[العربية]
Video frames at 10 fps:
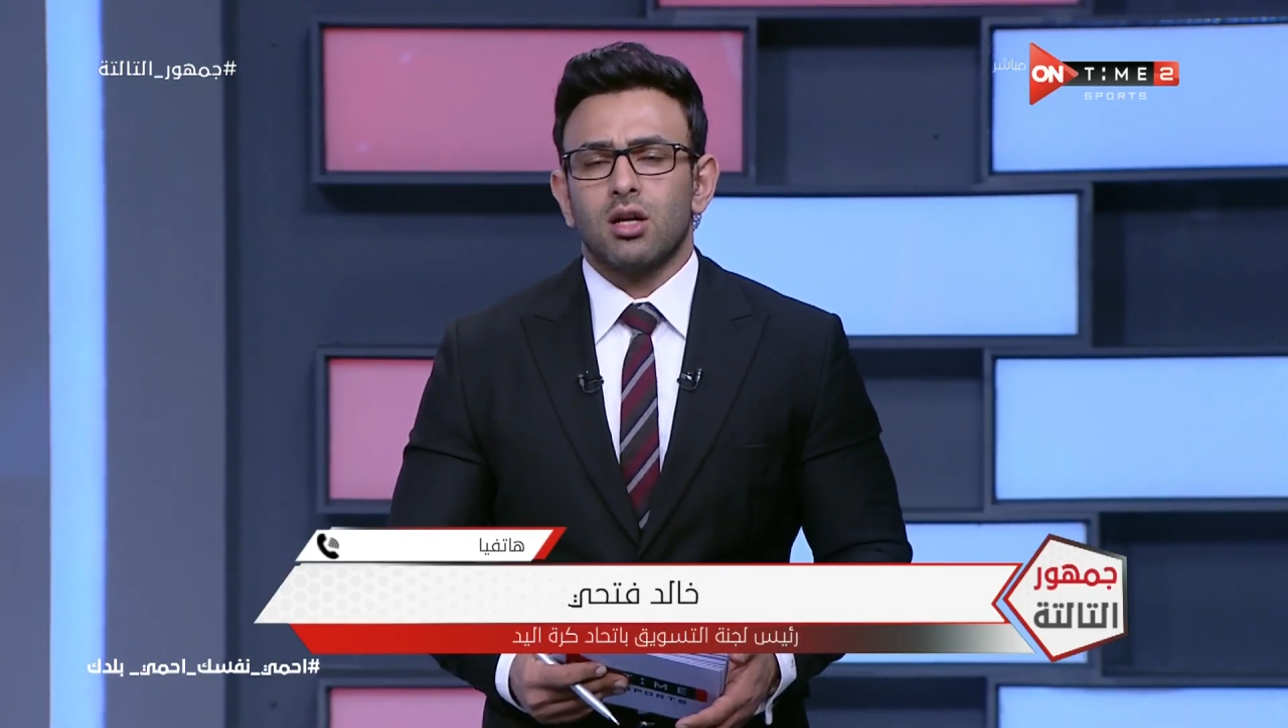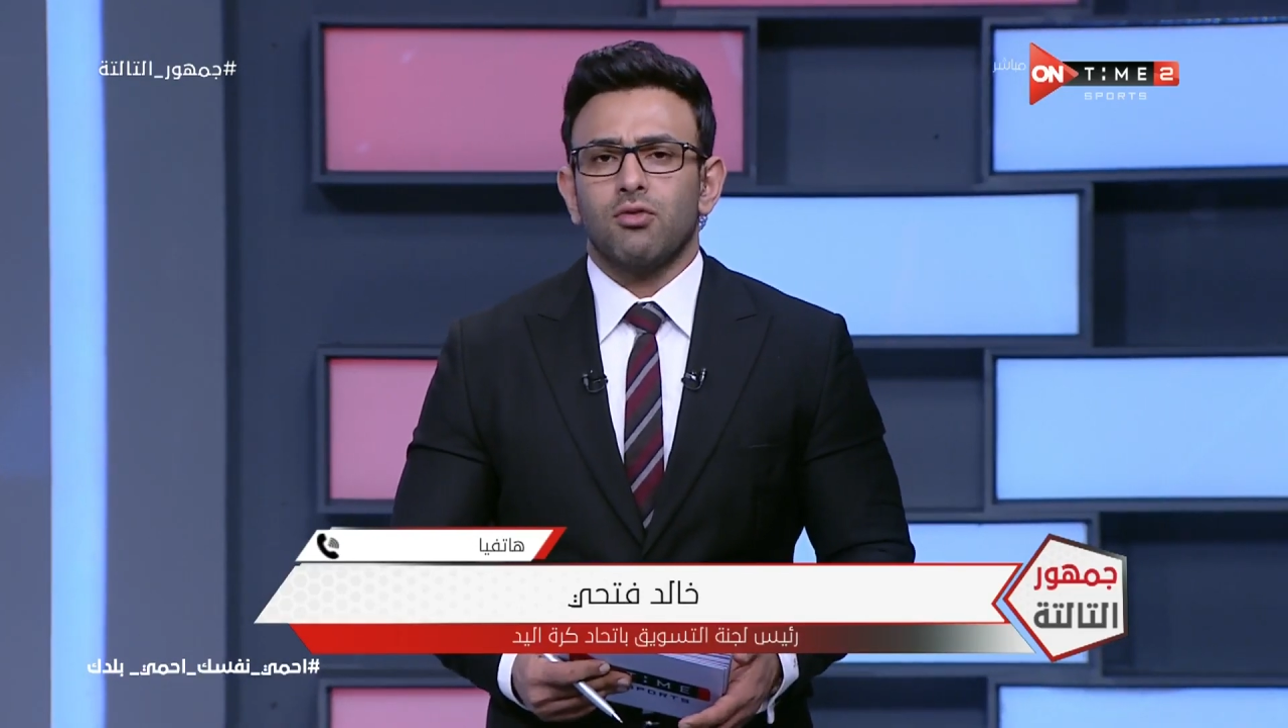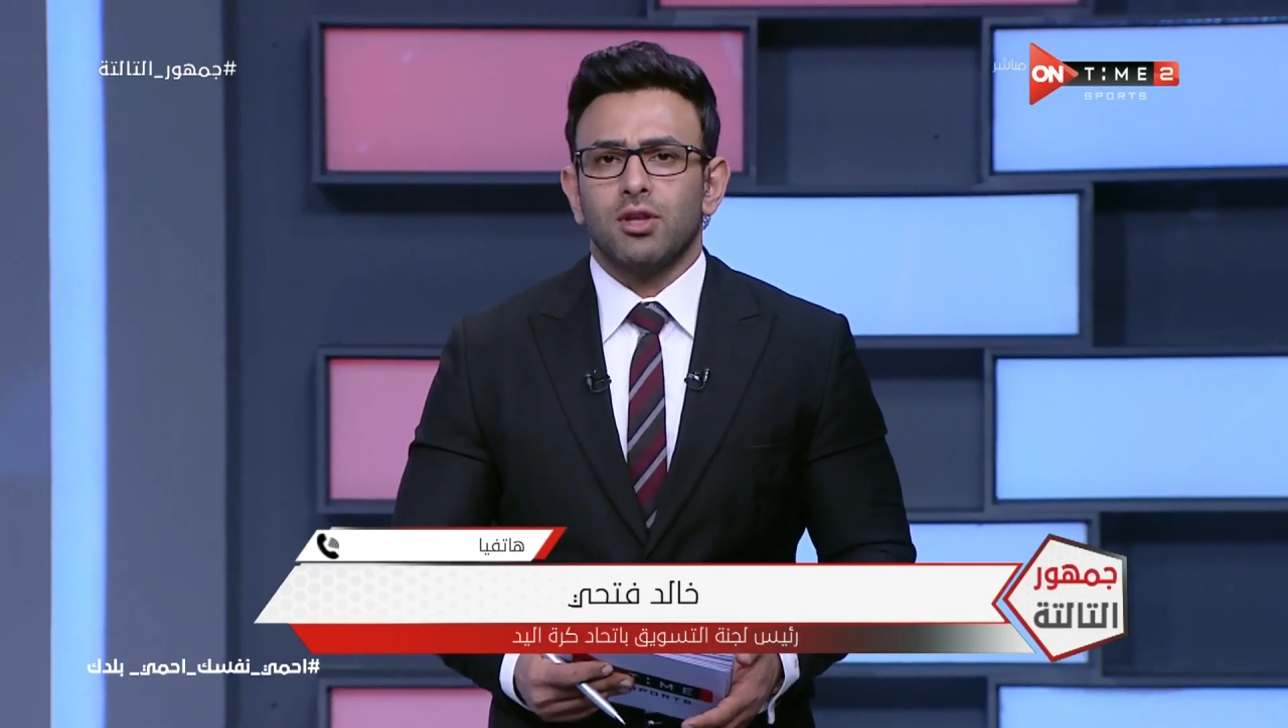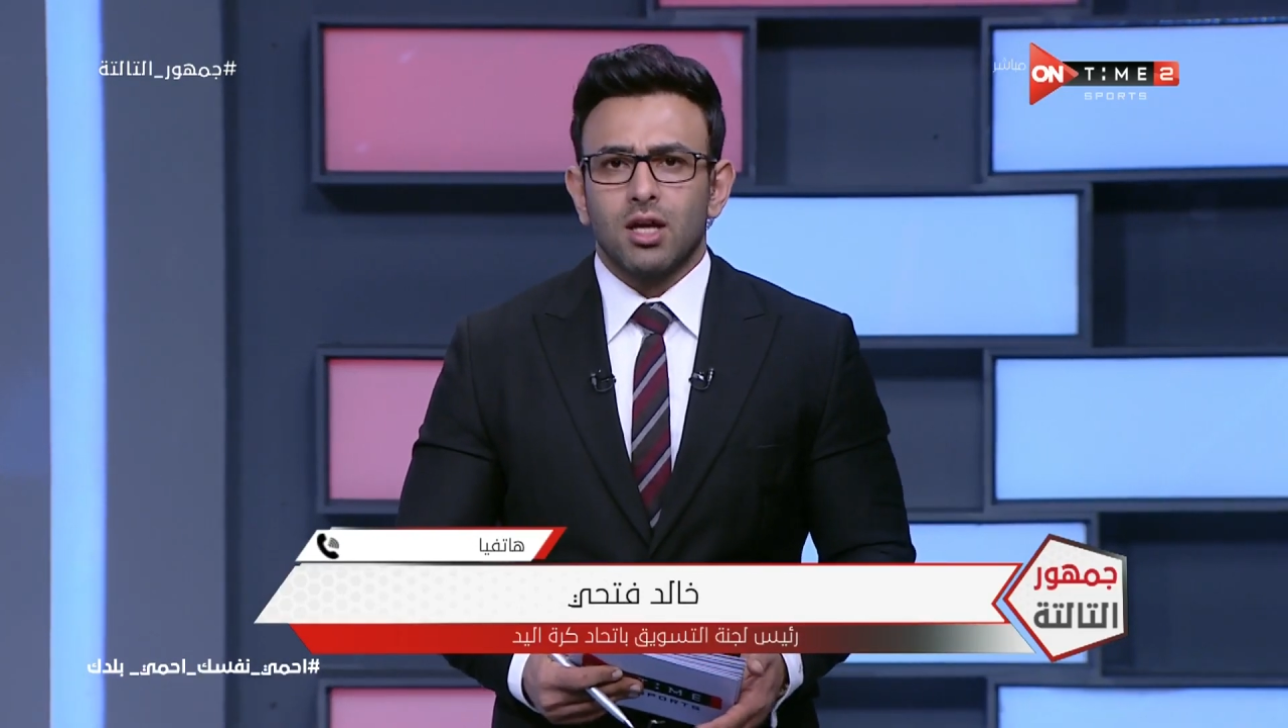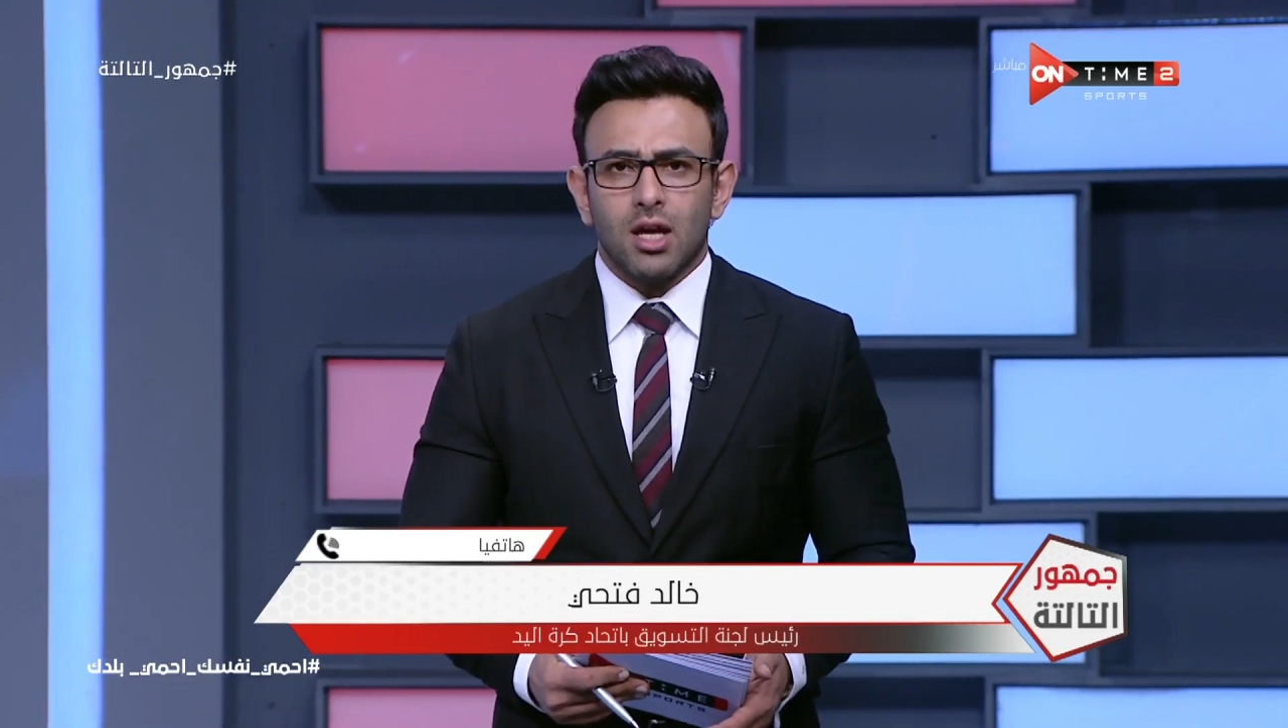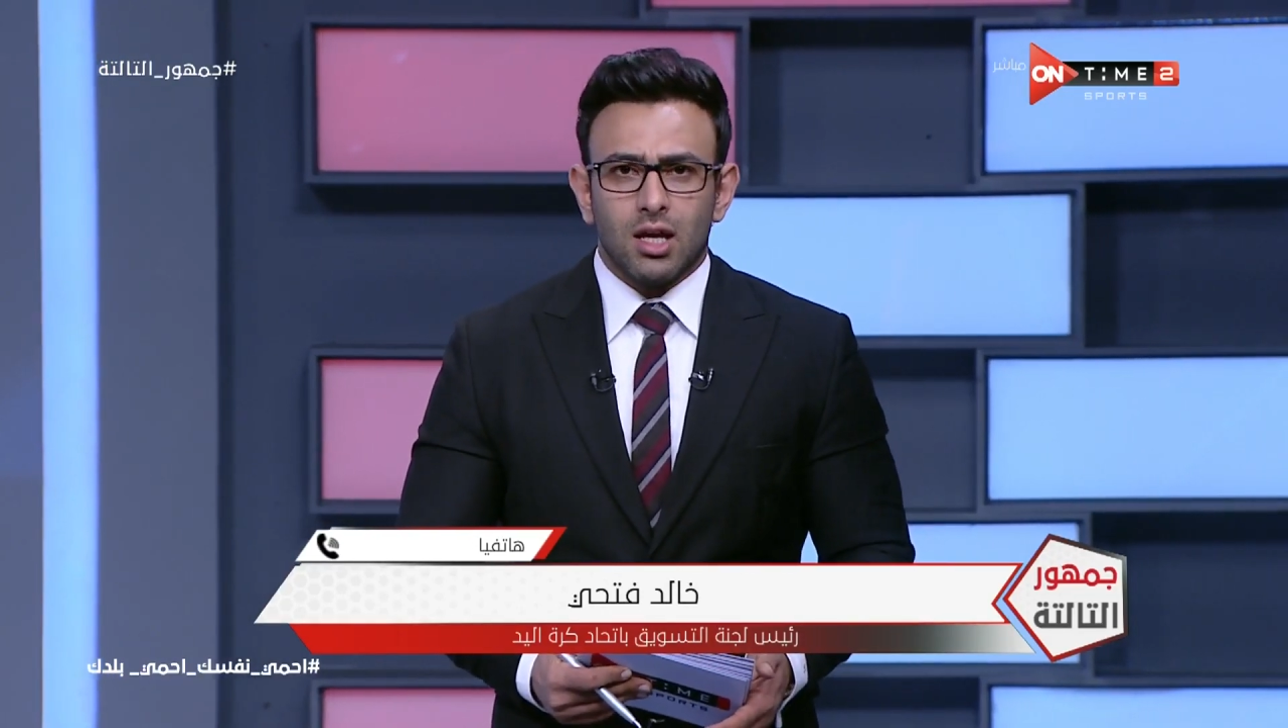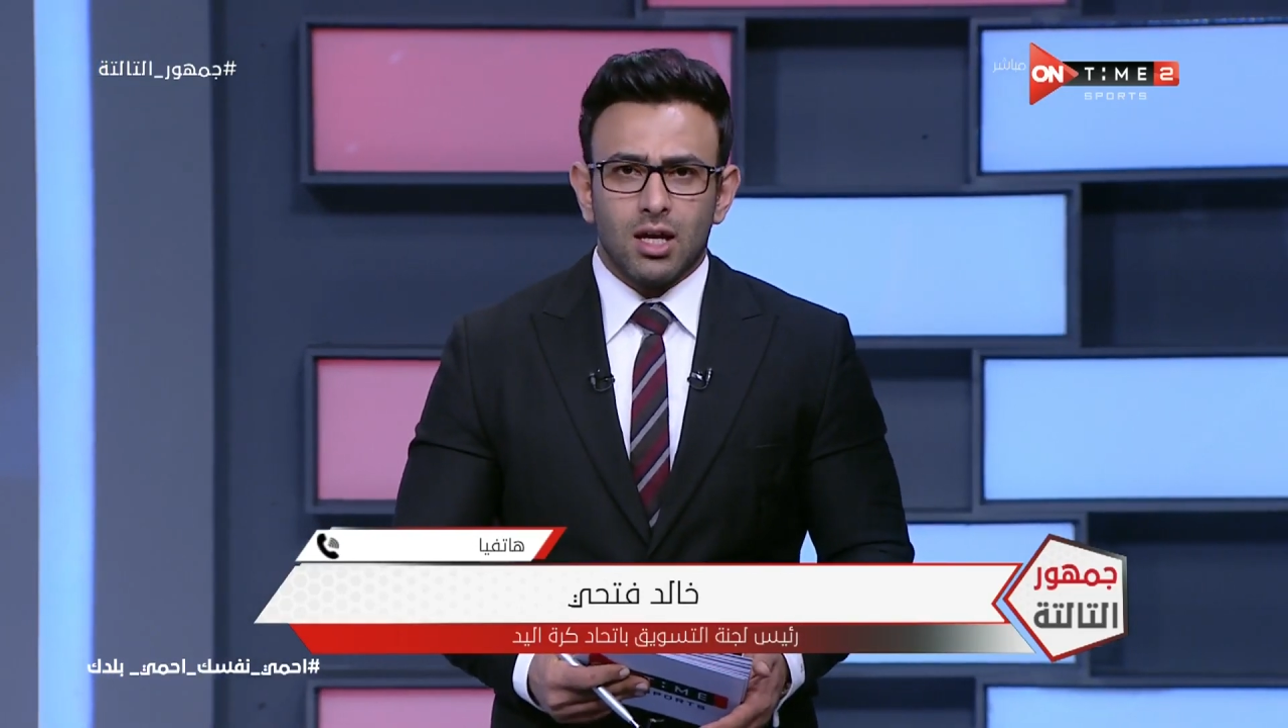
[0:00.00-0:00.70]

الفنيه